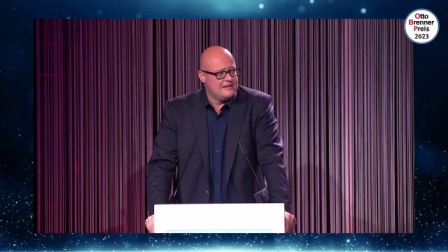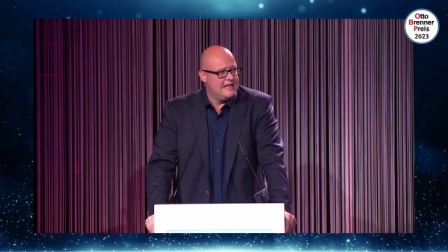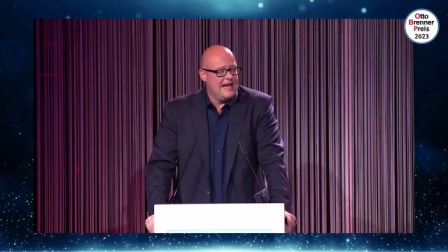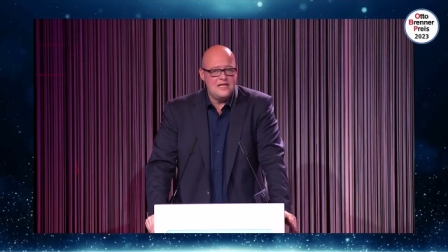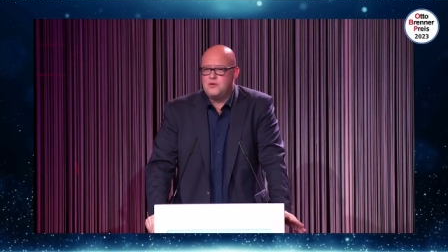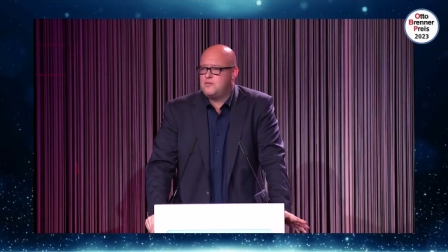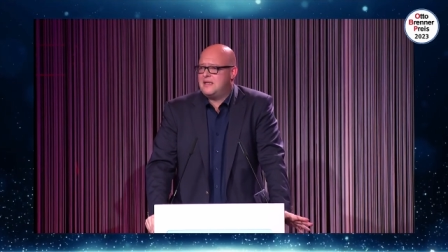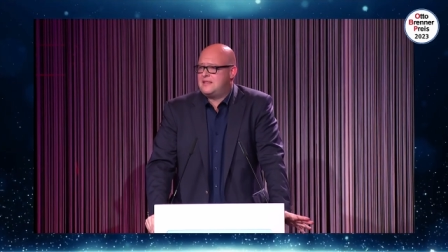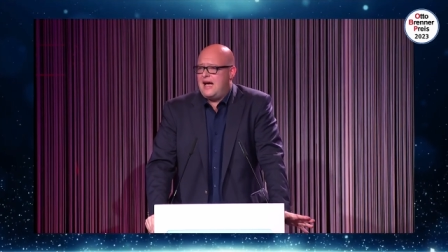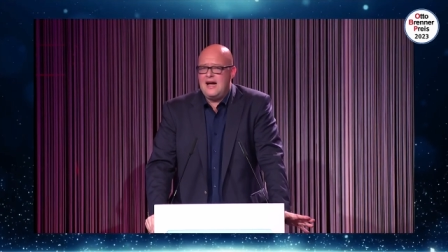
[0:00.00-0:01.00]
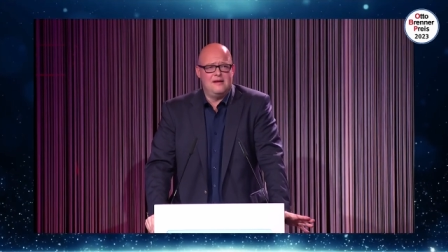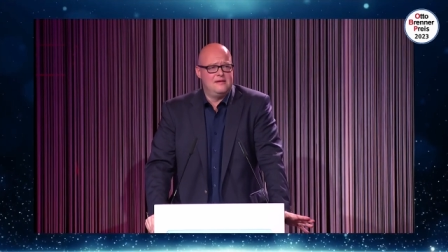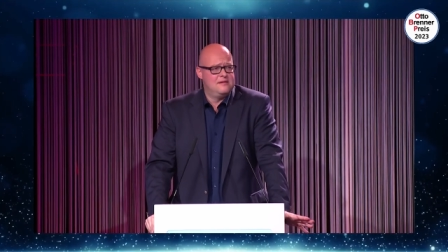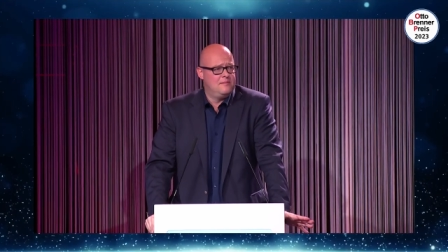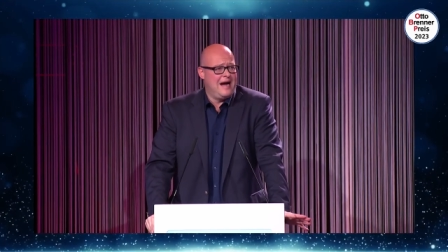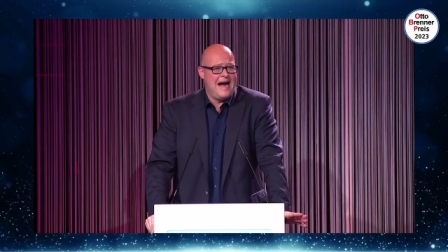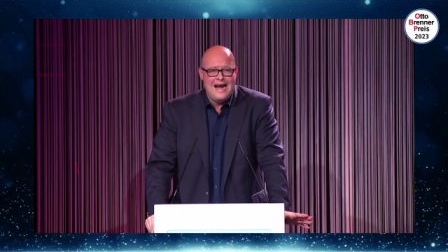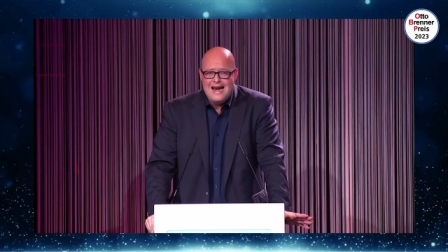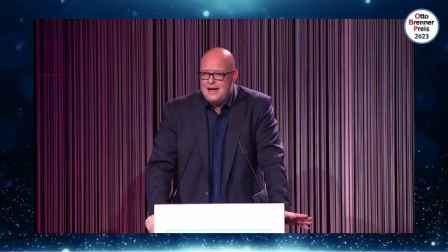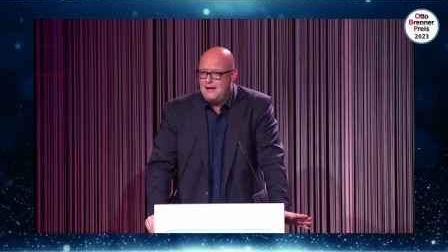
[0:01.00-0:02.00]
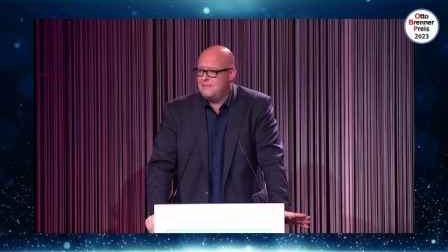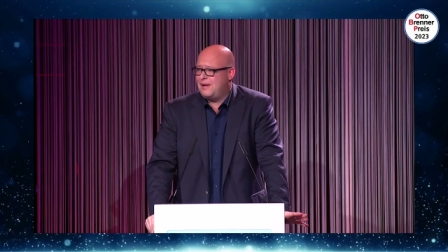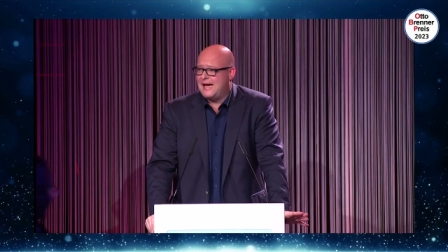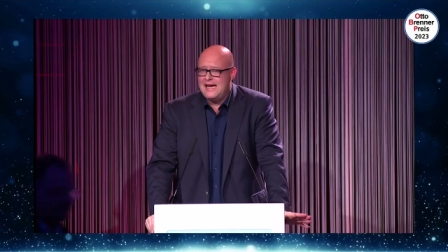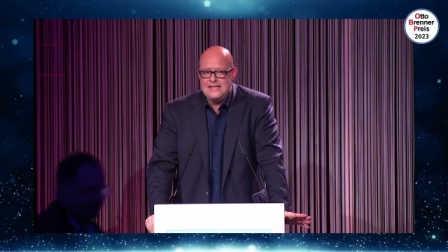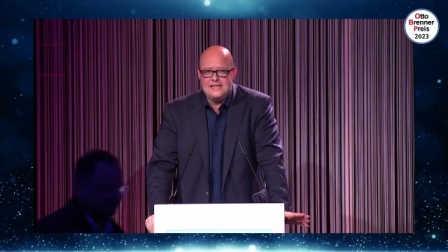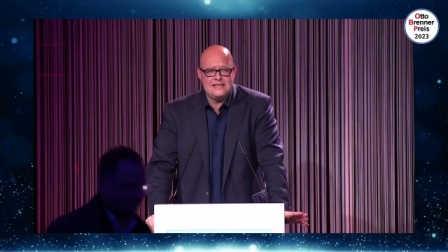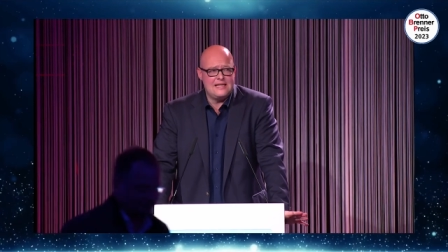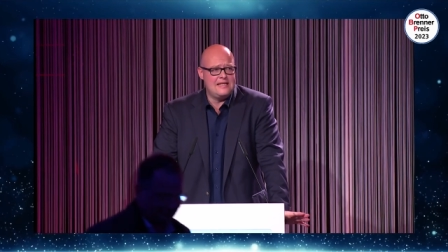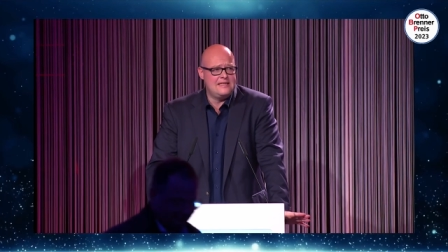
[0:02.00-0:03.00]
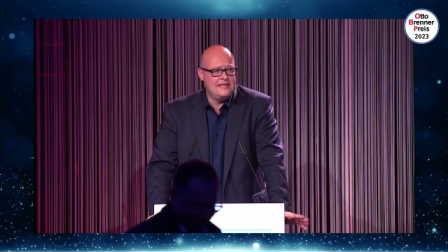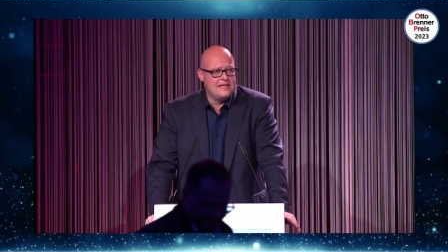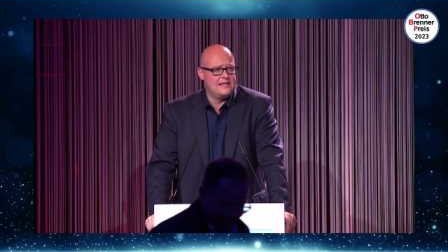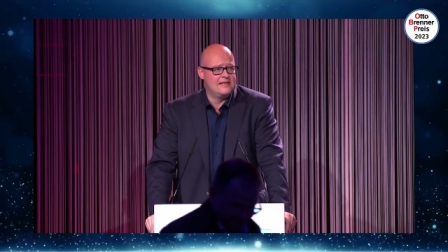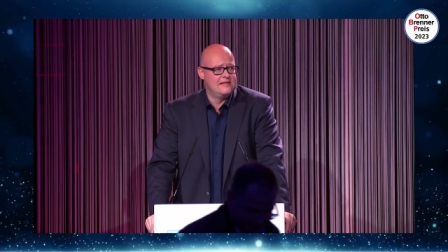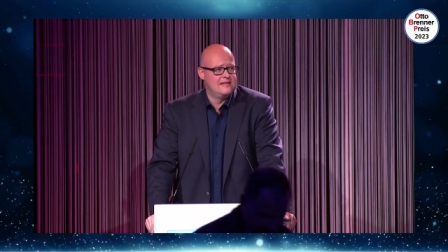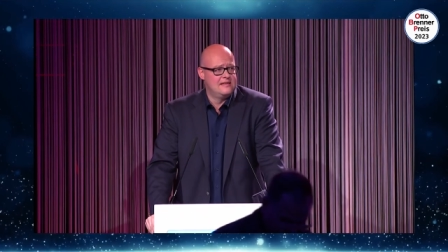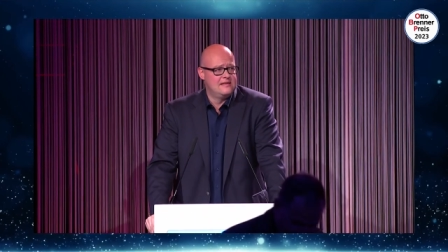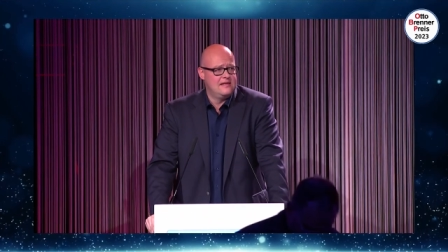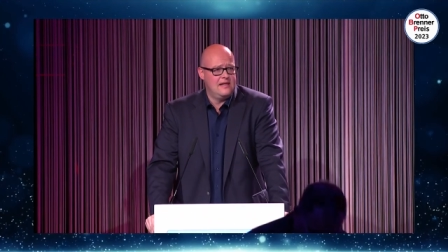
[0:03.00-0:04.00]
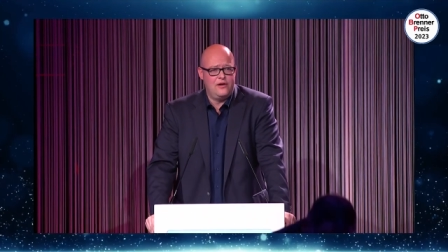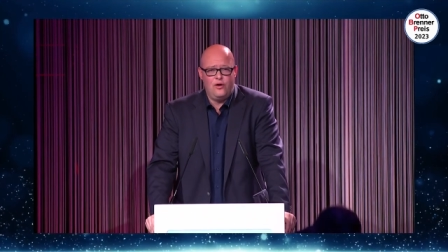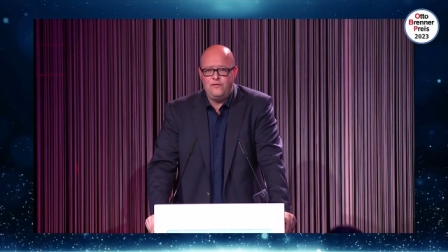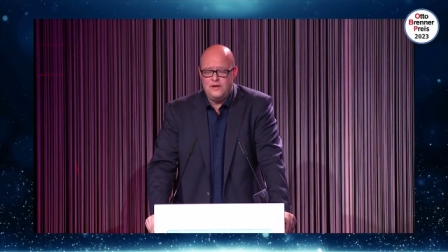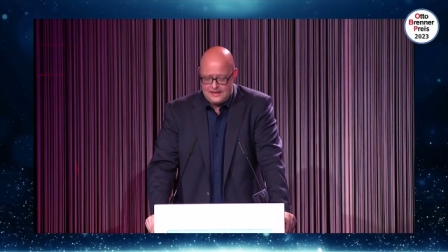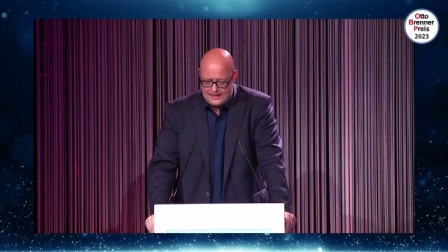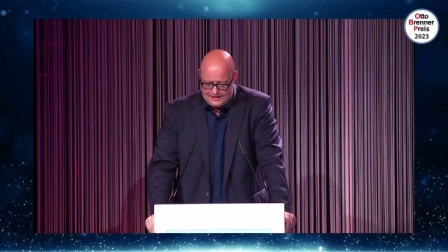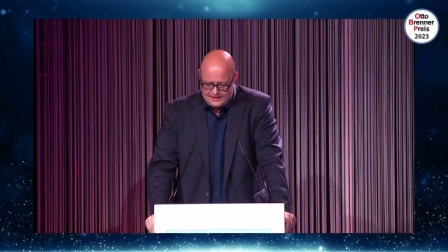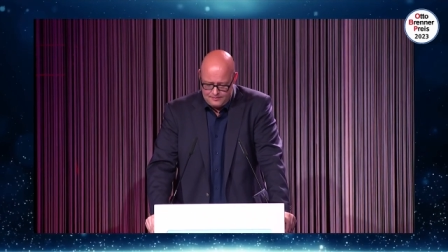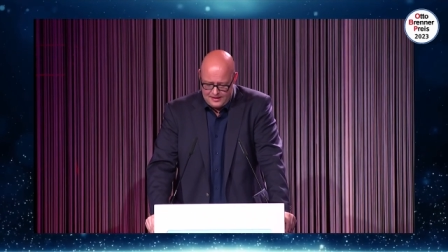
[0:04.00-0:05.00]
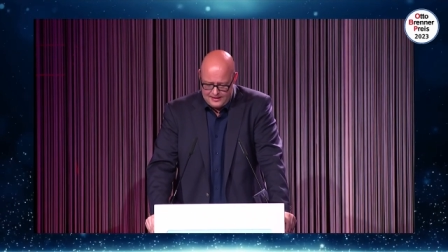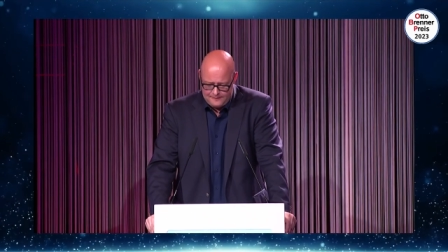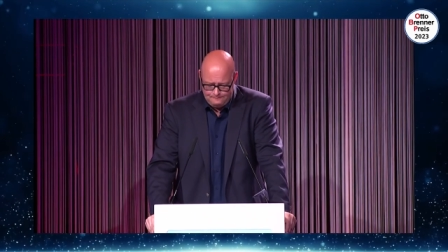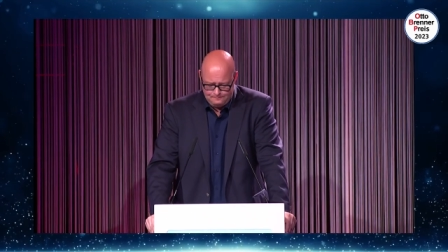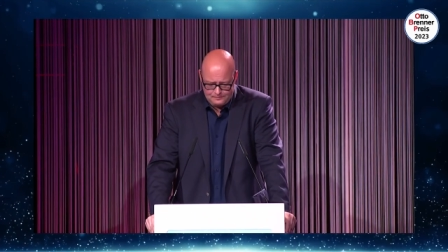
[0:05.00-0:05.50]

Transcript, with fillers: Denn eins muss man sagen, bei aller berechtigter Kritik an öffentlich-rechtlichen Medien,